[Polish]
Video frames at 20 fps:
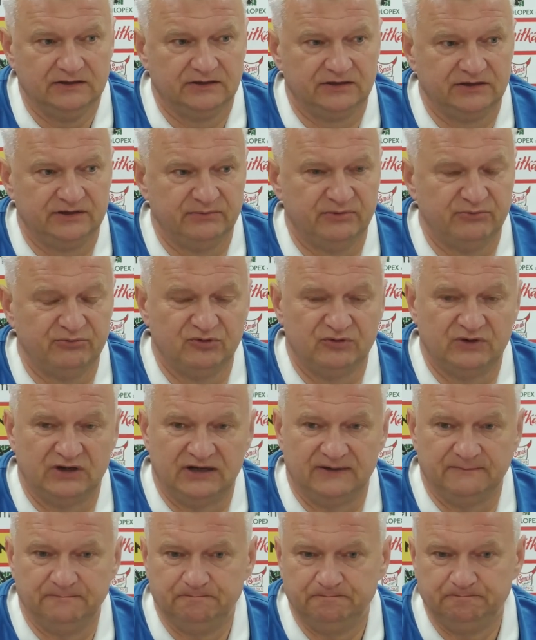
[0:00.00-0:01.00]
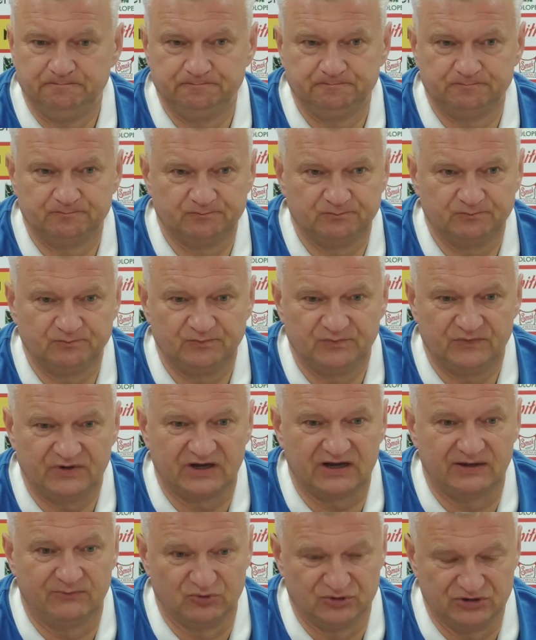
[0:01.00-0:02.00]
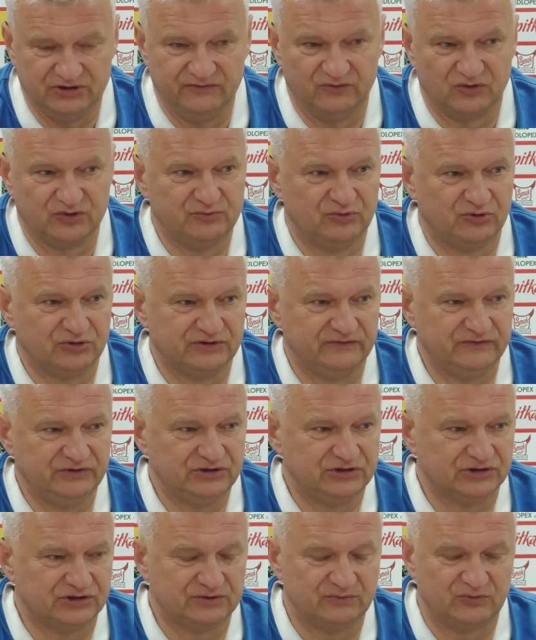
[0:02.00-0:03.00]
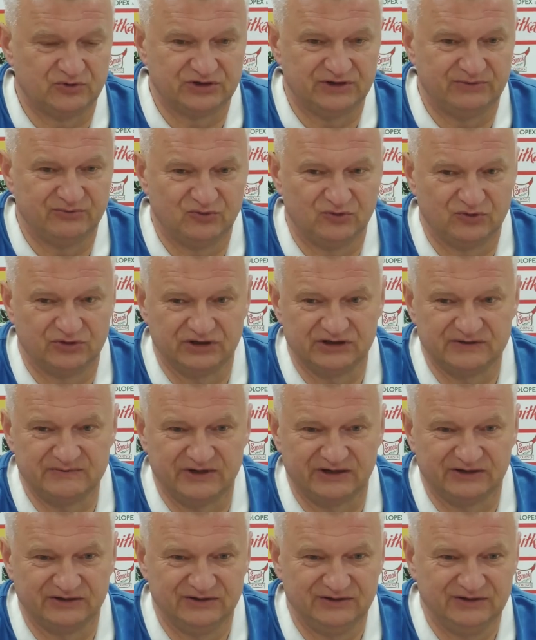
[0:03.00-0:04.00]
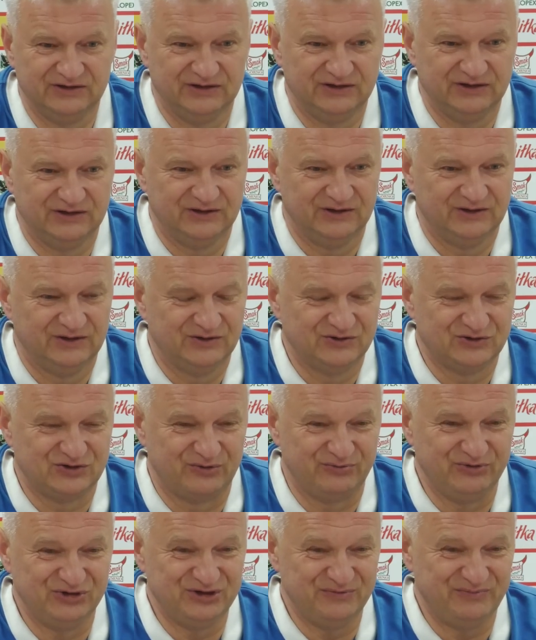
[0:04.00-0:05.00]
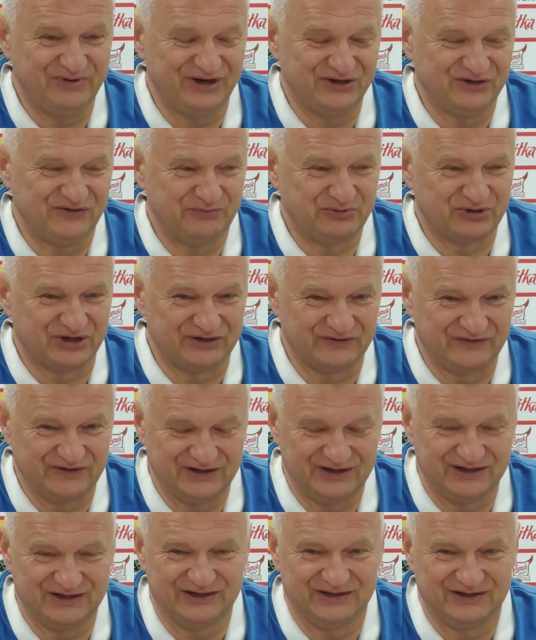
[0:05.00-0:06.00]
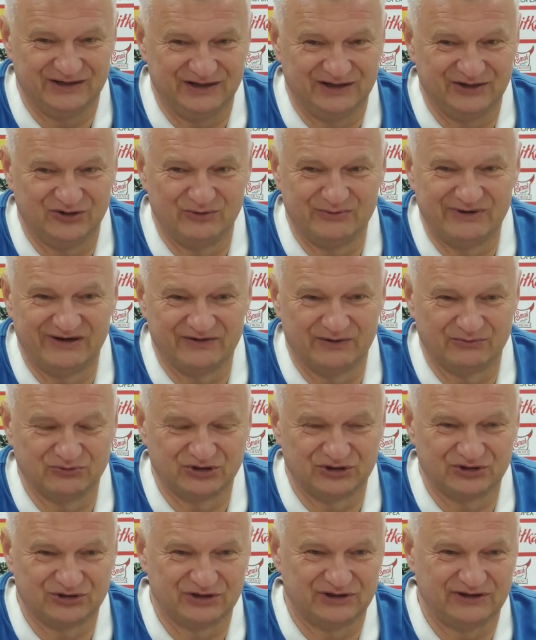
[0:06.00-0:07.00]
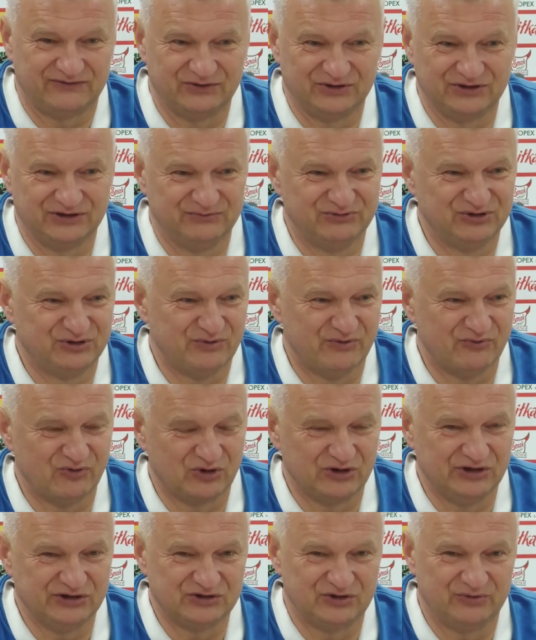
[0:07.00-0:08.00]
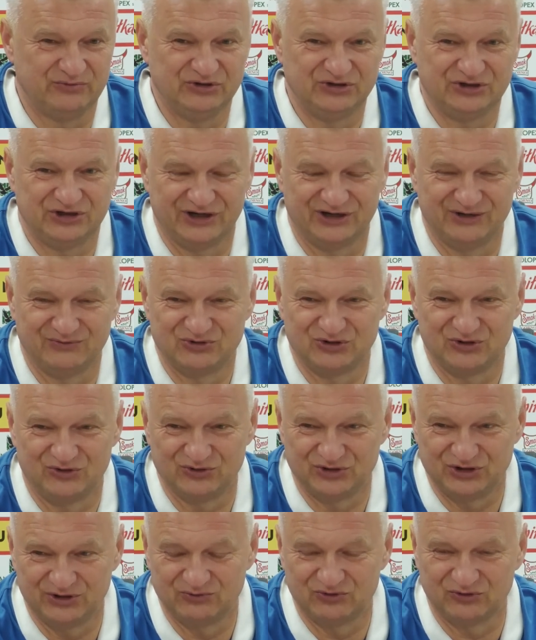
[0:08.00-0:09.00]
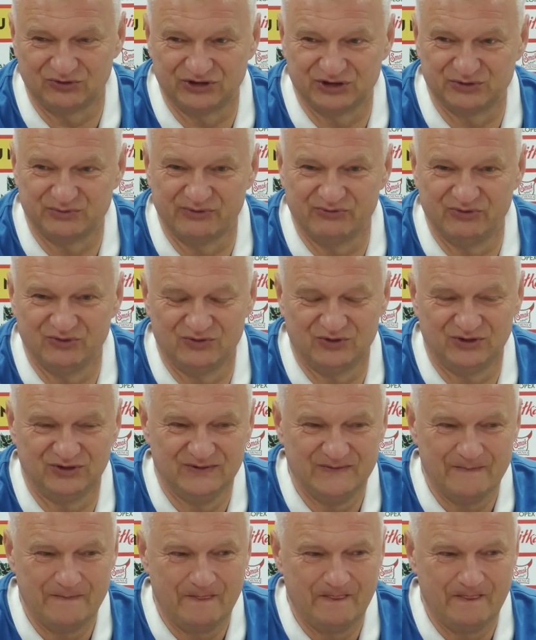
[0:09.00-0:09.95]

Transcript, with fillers: gdyby była taka możliwość, bo oczywiście, że można było tych zmian zrobić i pięć w przerwie, ale, ale obawiam się, że nawet gdybyśmy mogli zrobić 7 czy 8, to też by było